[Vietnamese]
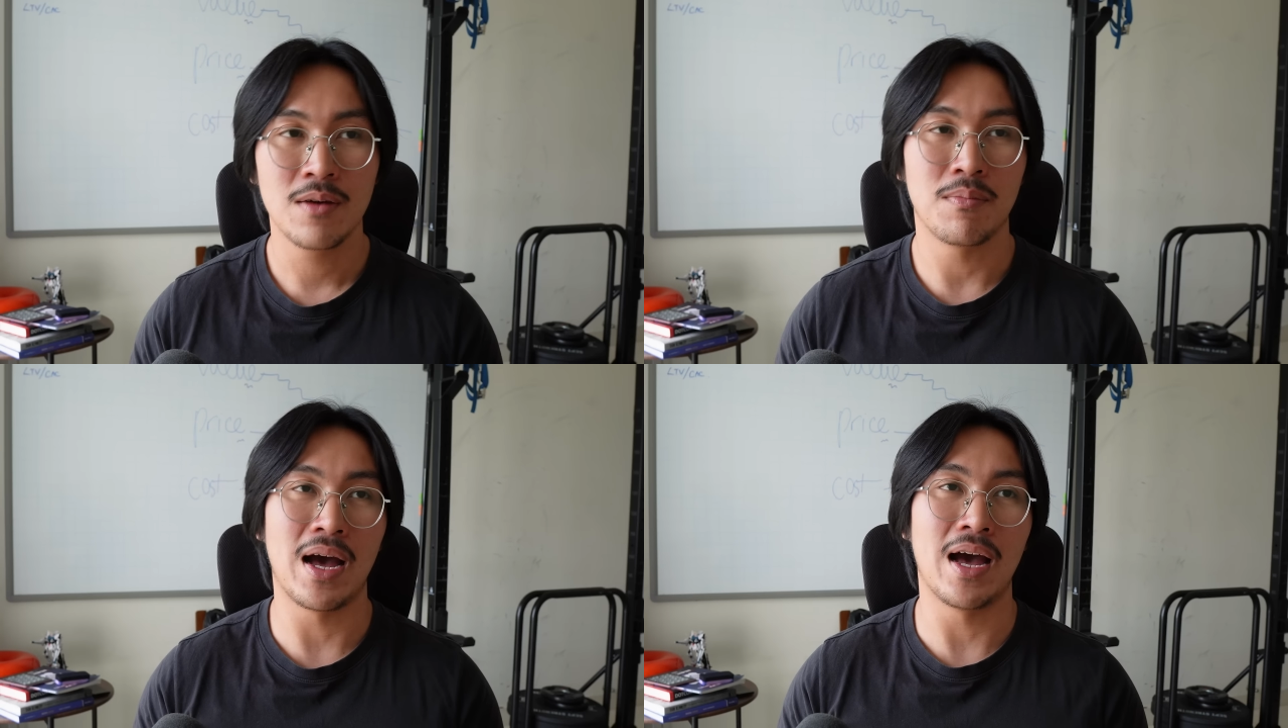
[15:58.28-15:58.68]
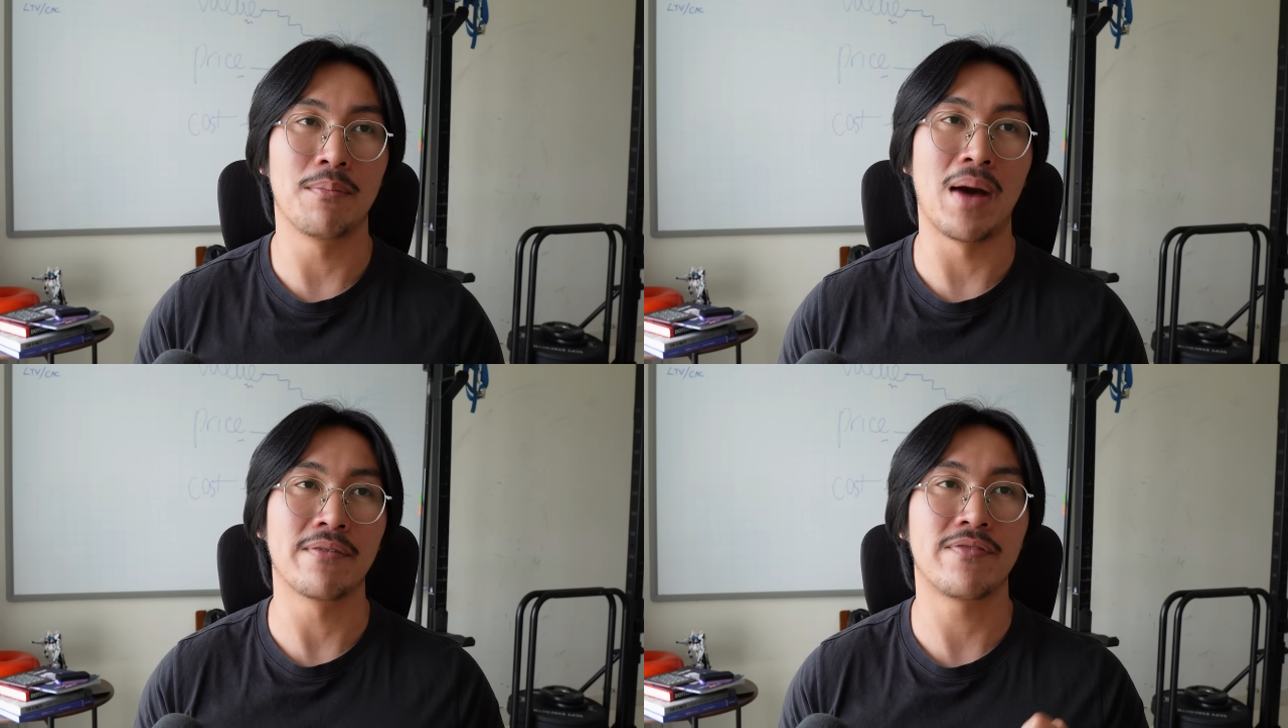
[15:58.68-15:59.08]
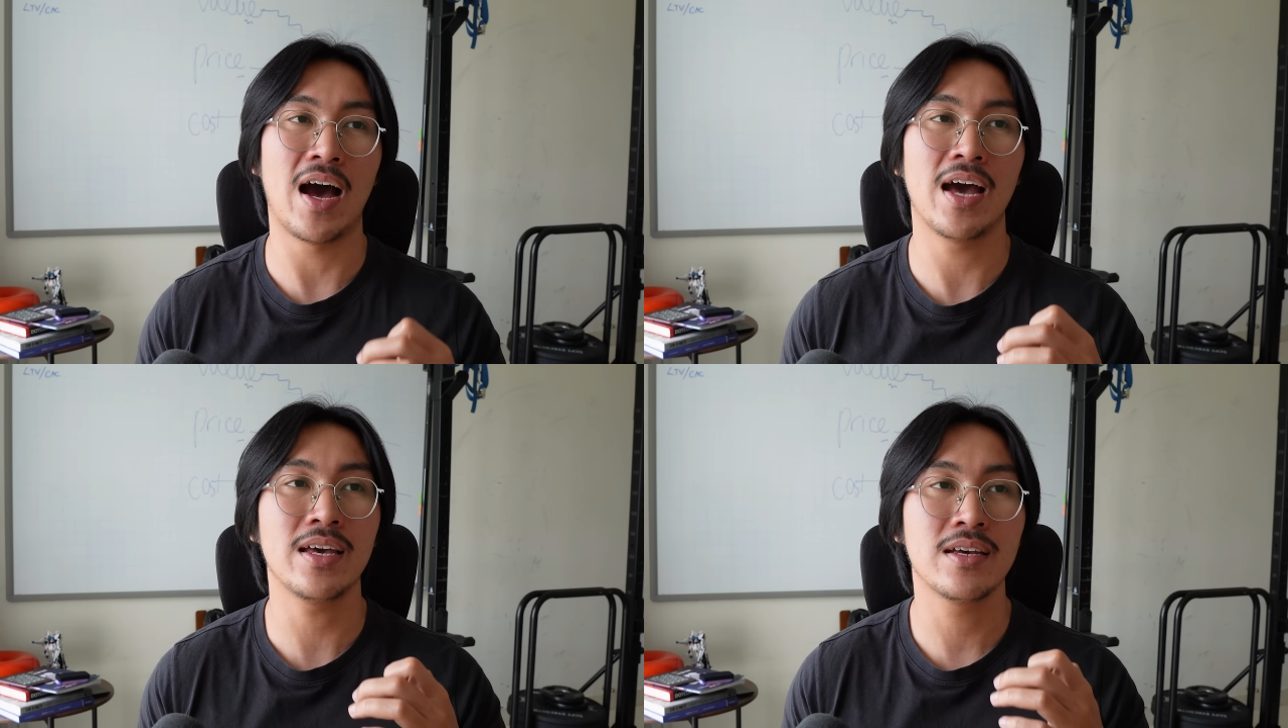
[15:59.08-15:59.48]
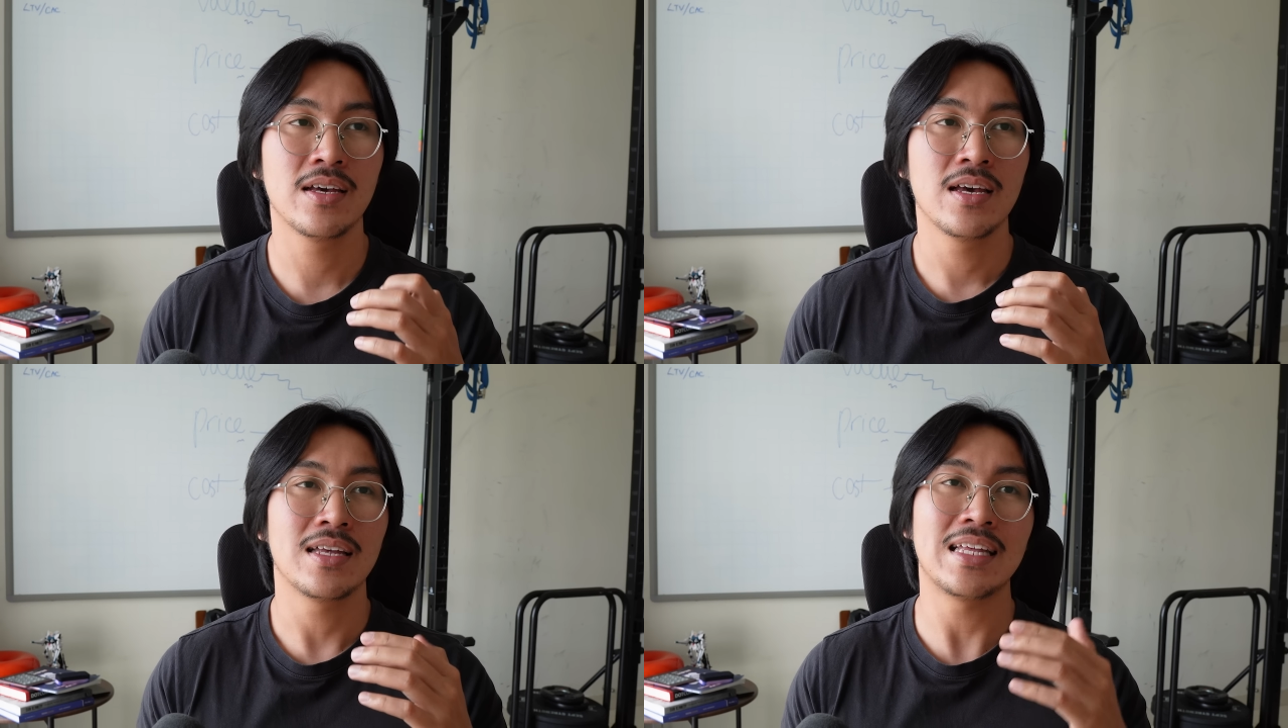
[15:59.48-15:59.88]
mà bạn phải
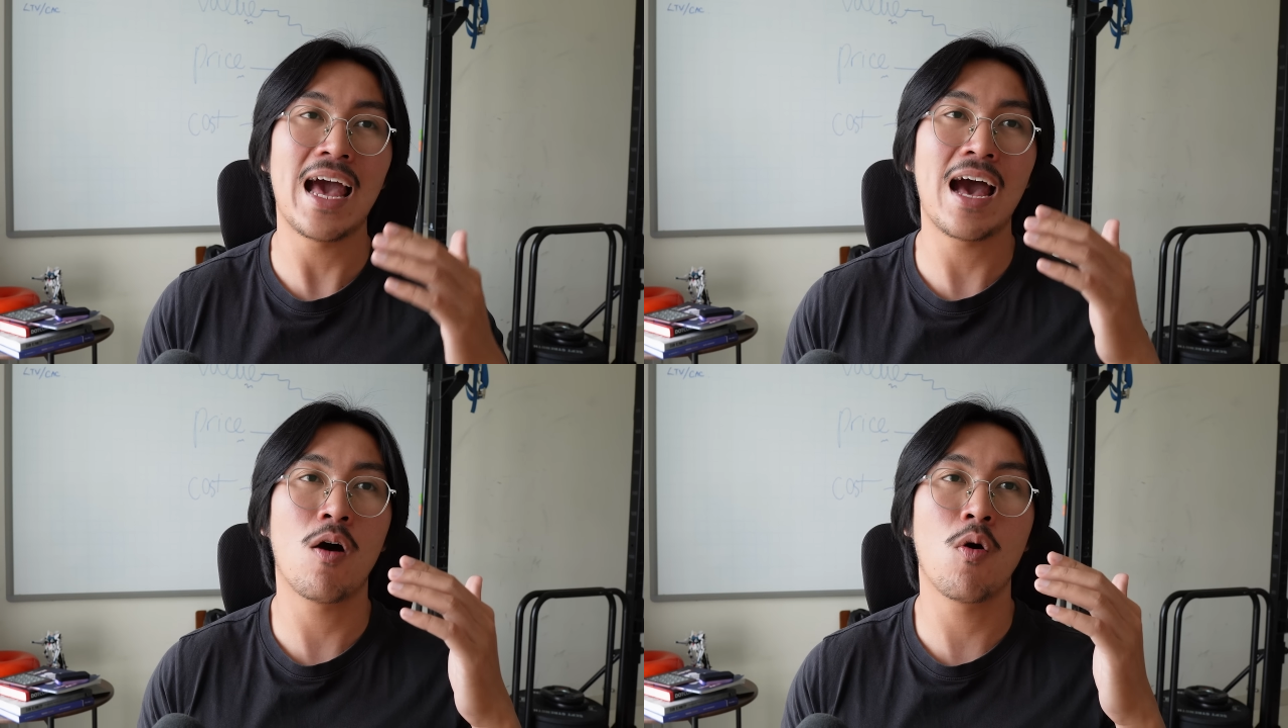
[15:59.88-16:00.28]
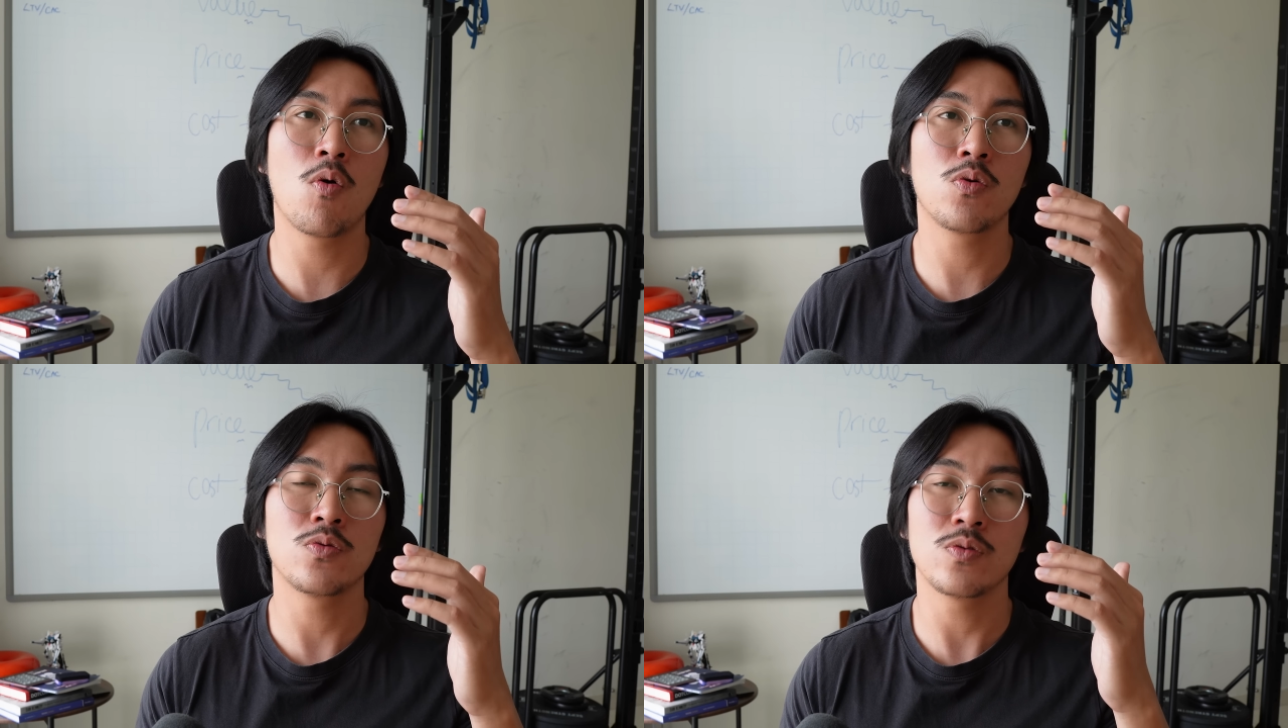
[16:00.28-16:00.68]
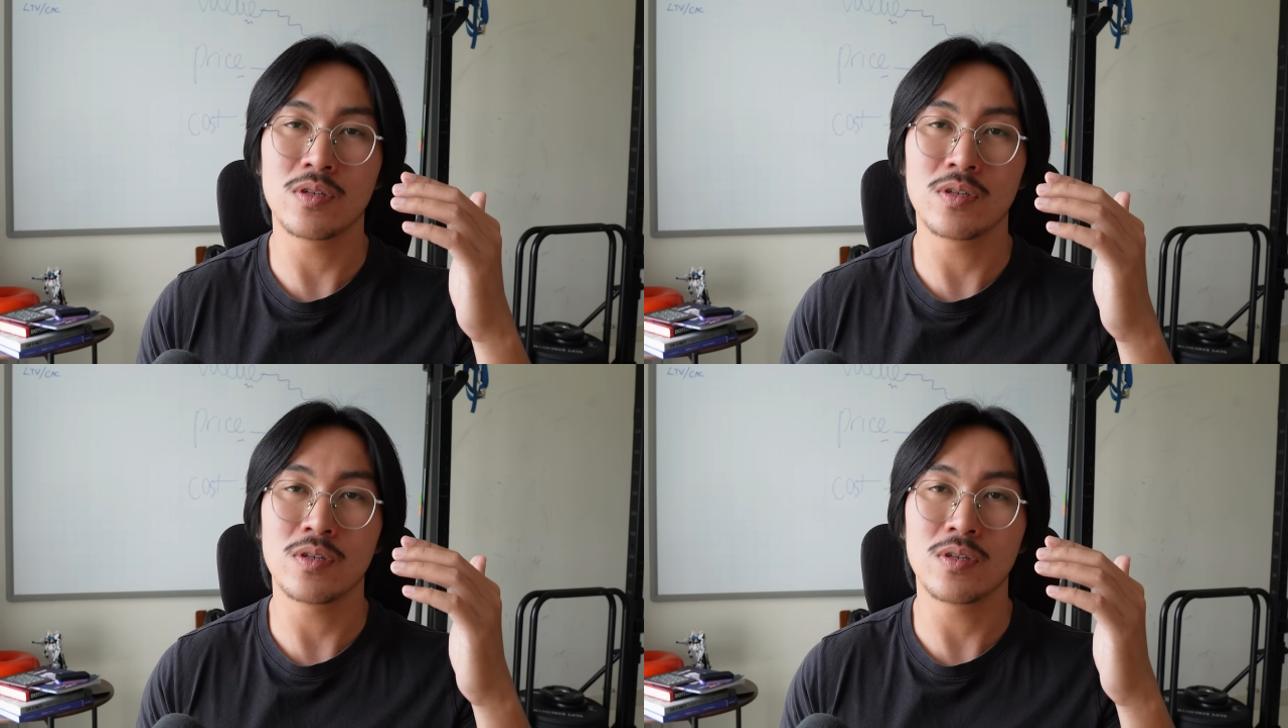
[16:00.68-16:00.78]
giao